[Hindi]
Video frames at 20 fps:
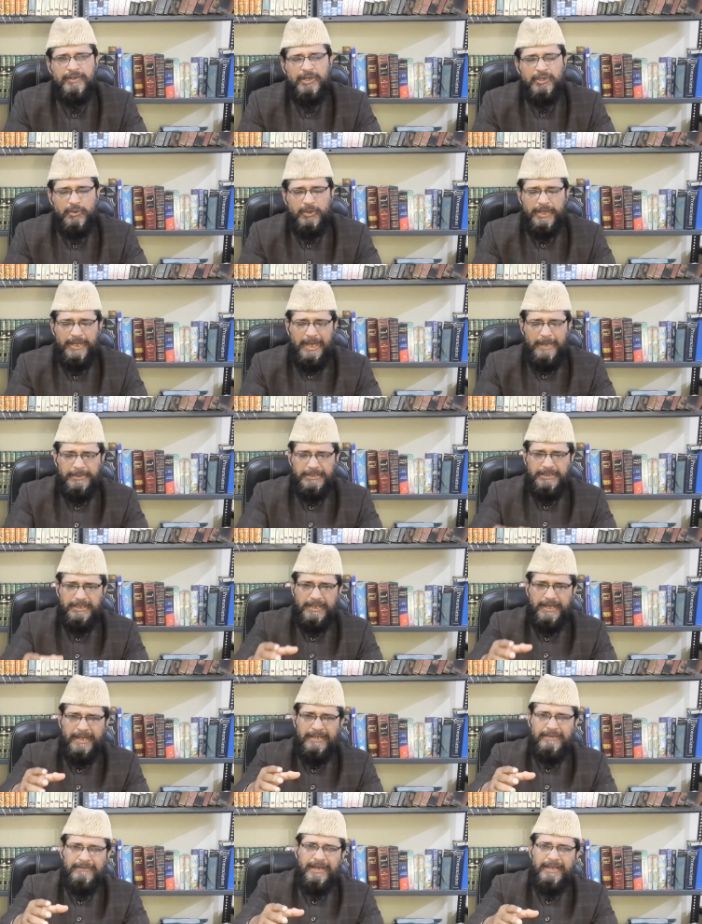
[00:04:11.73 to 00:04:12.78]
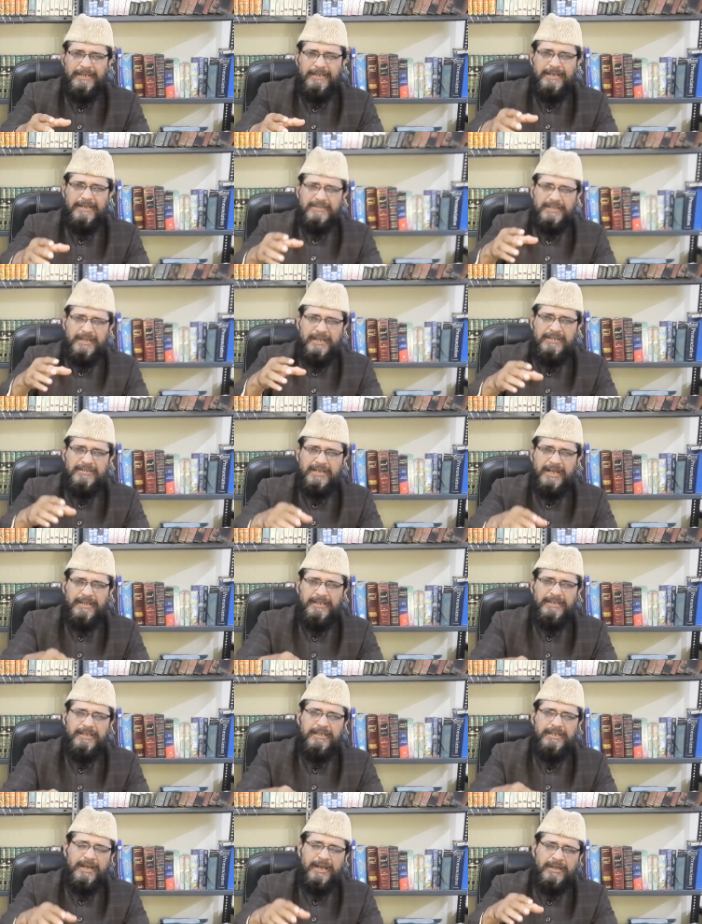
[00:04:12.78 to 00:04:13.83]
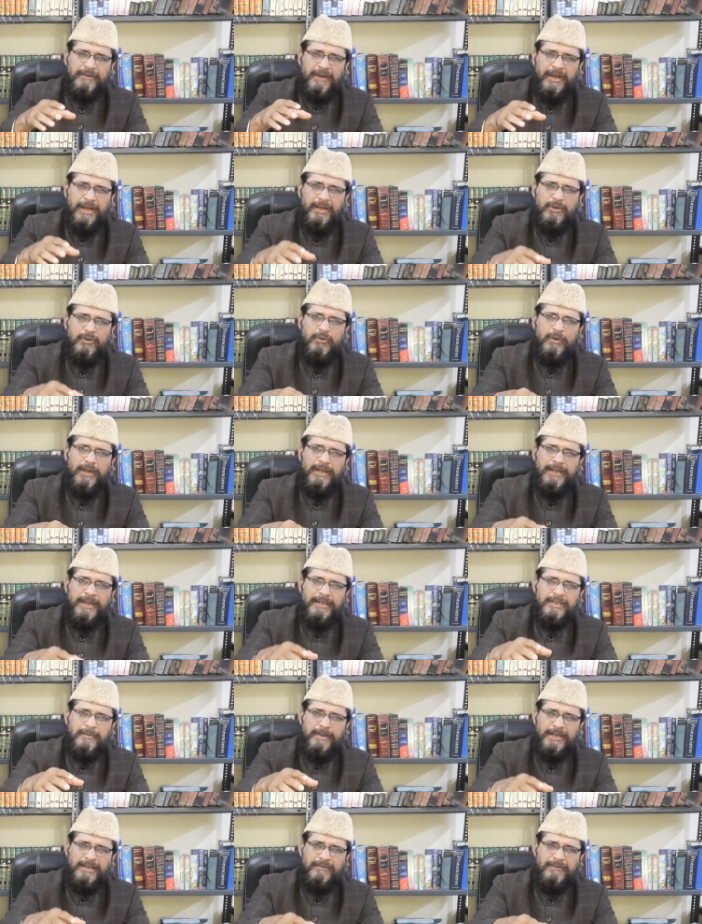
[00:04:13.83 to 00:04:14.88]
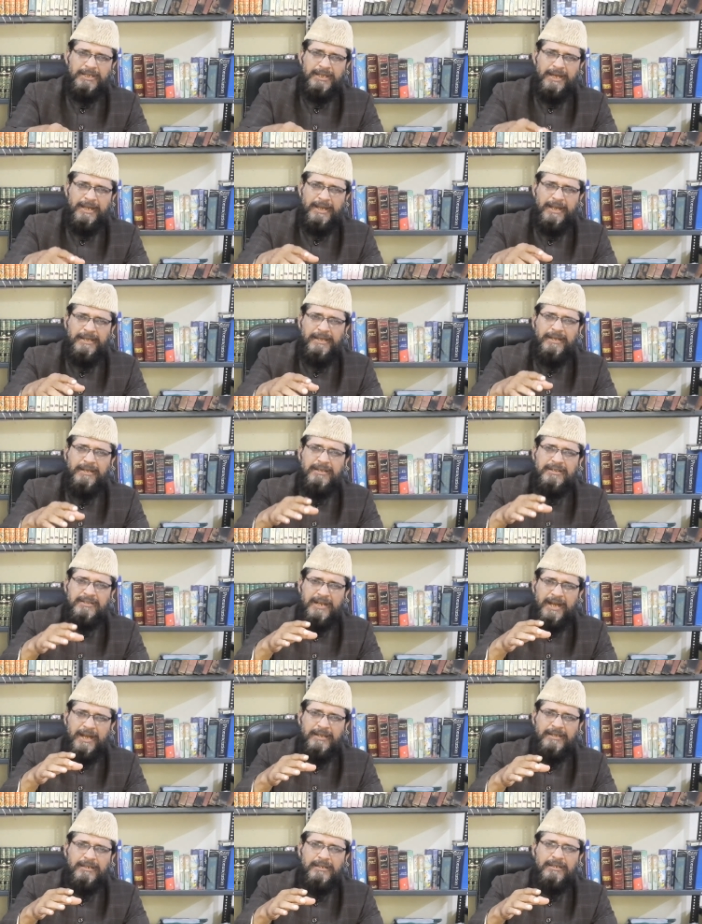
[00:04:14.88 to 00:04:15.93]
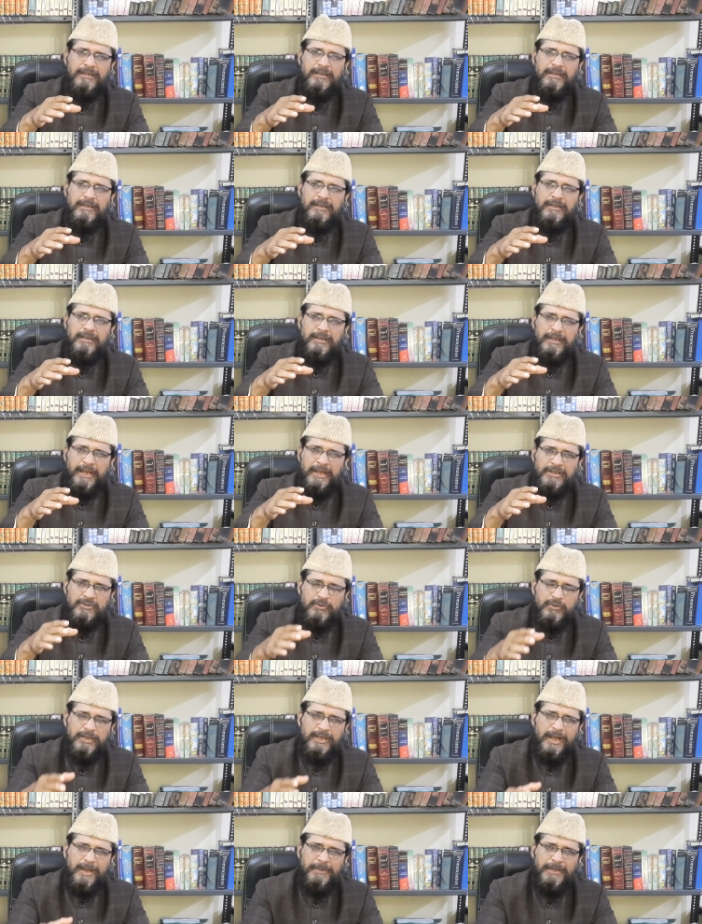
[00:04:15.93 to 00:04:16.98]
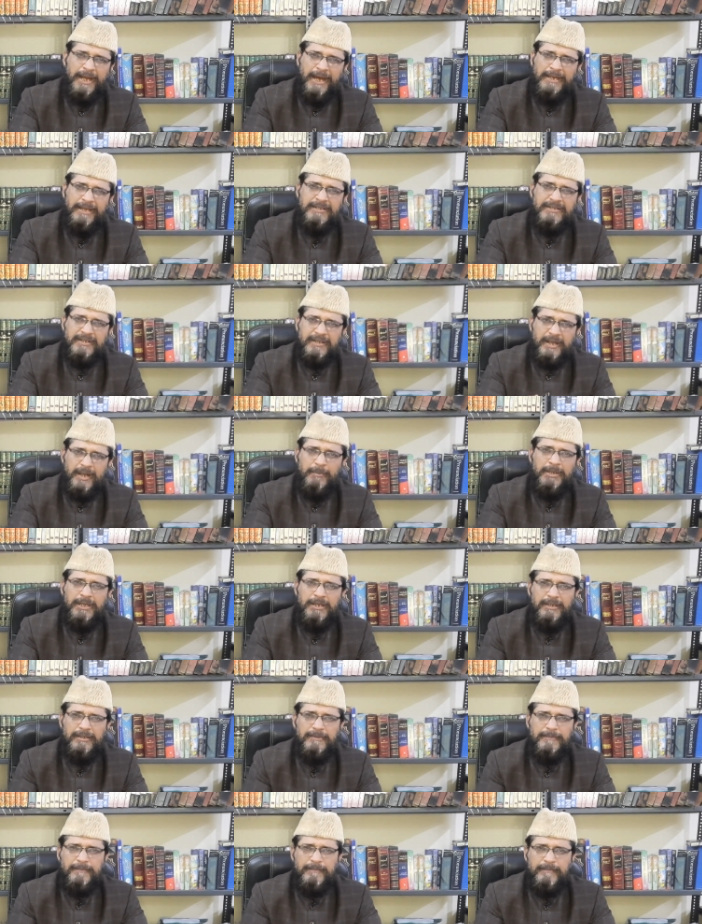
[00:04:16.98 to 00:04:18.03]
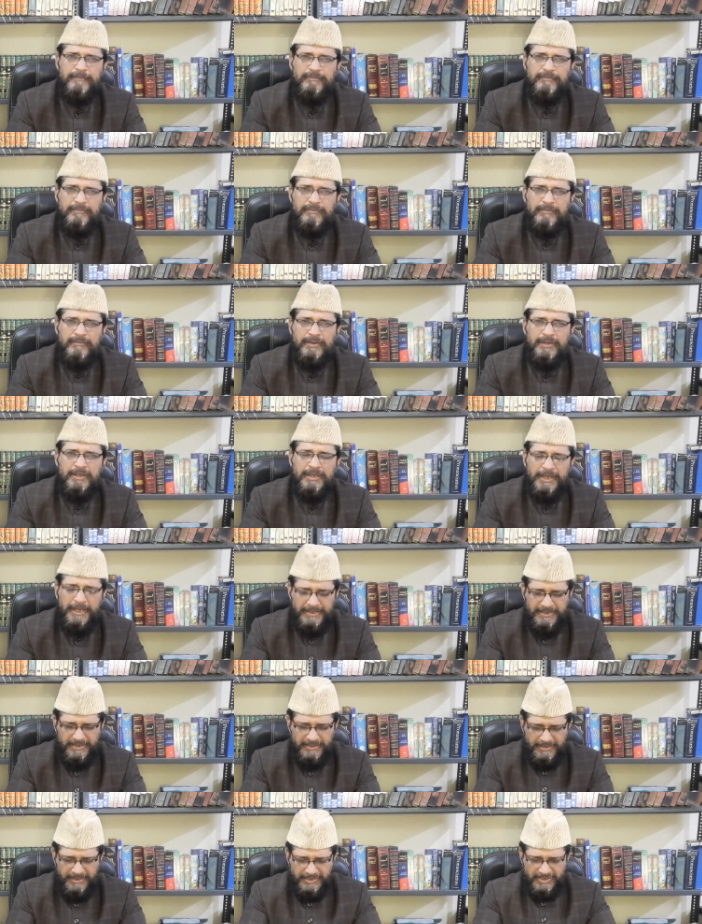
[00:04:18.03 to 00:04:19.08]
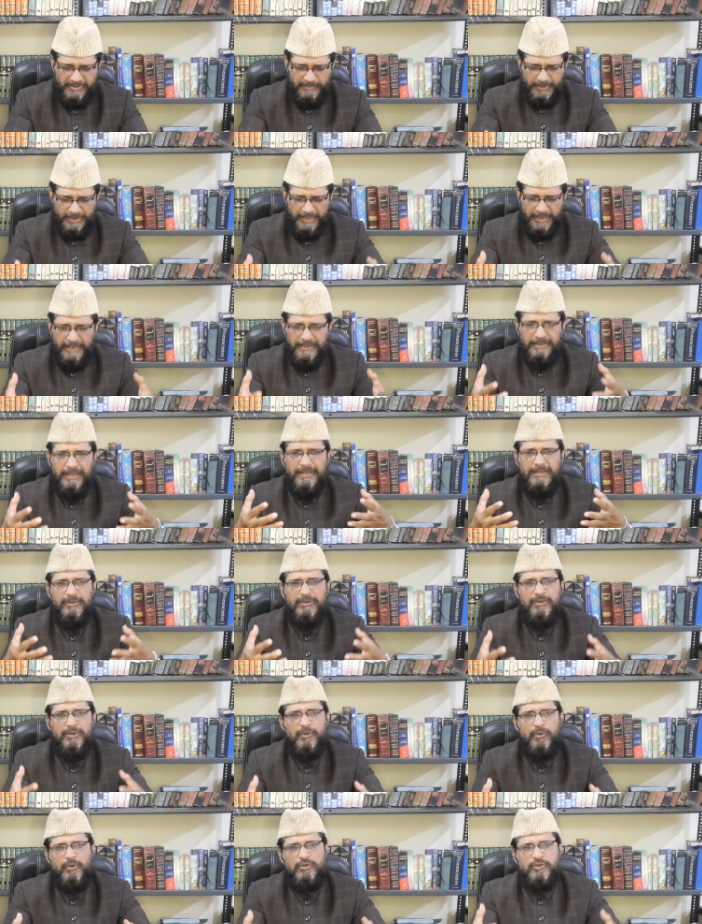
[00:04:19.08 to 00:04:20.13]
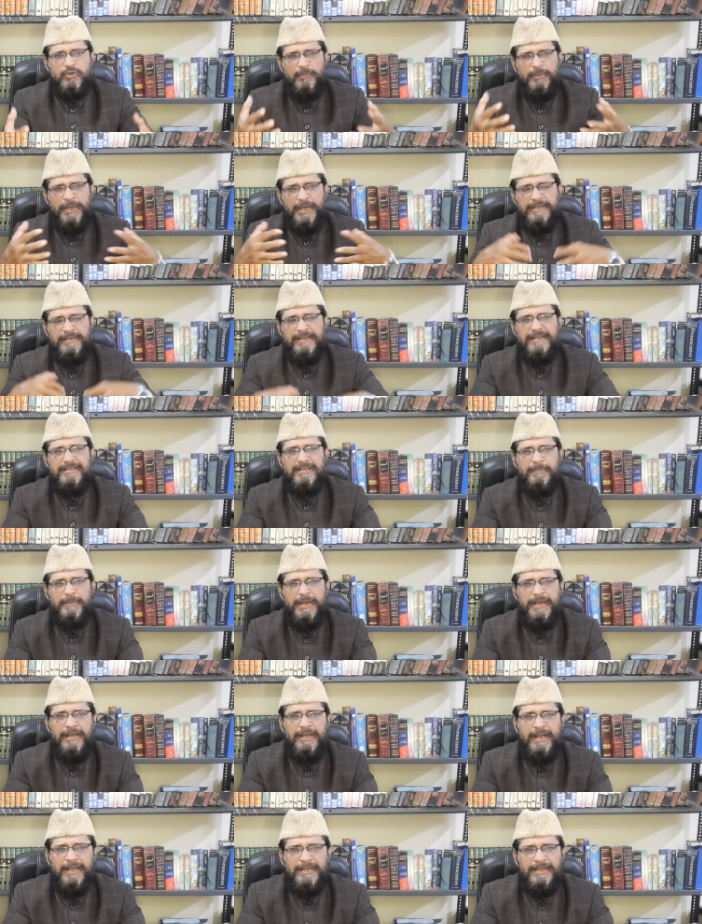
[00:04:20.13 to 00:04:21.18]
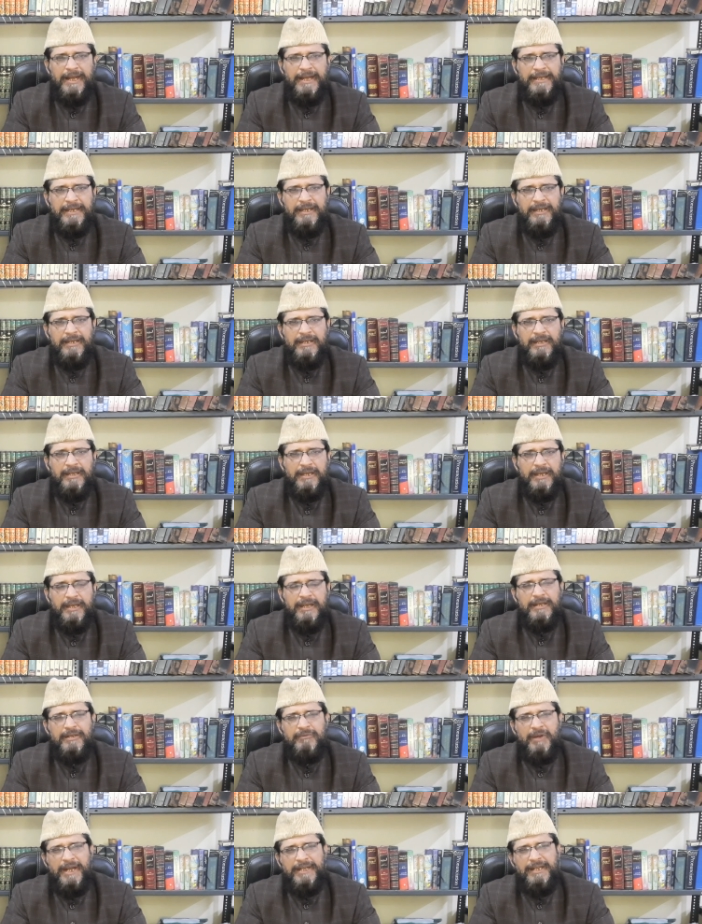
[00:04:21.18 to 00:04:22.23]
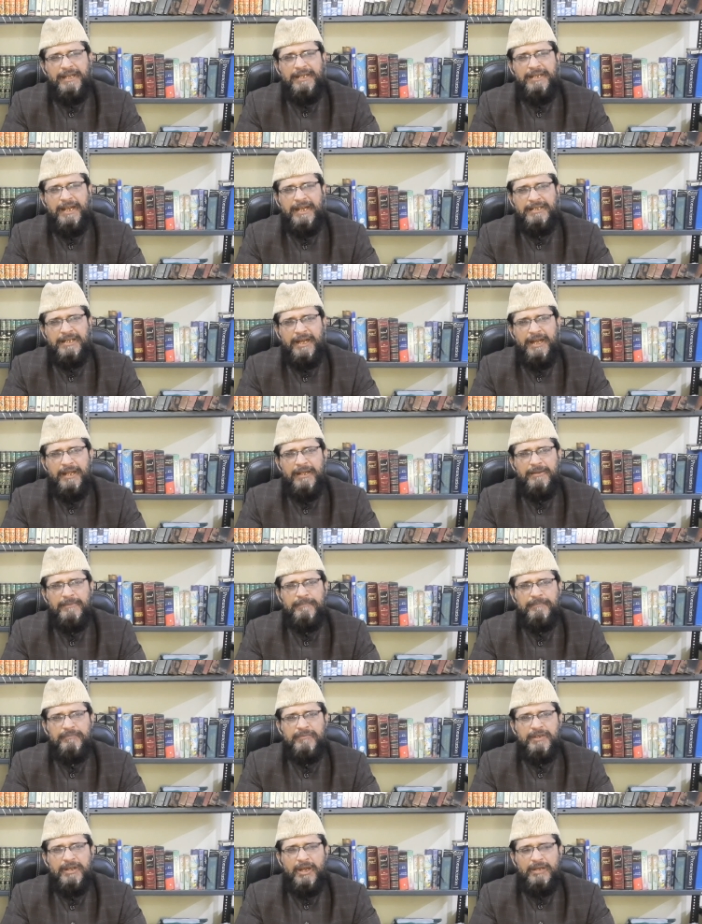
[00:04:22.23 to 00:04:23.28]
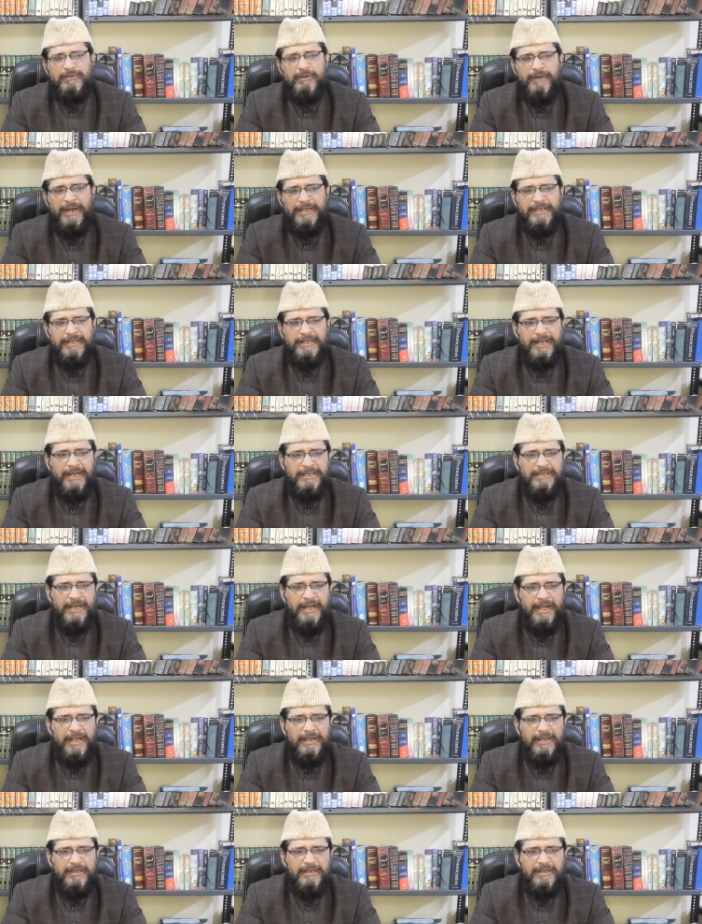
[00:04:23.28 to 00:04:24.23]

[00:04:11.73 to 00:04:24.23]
तो क़यामत तक आने वाली नस्ल इंसानी की अरवाह को अल्लाह तबारक वाली ने इंसान के इस दुनिया में आने से कबल इस जिस्म के अंदर उसको भेजने से पहले अल्लाह ने एक वादा लिया था और वो वादा क्या था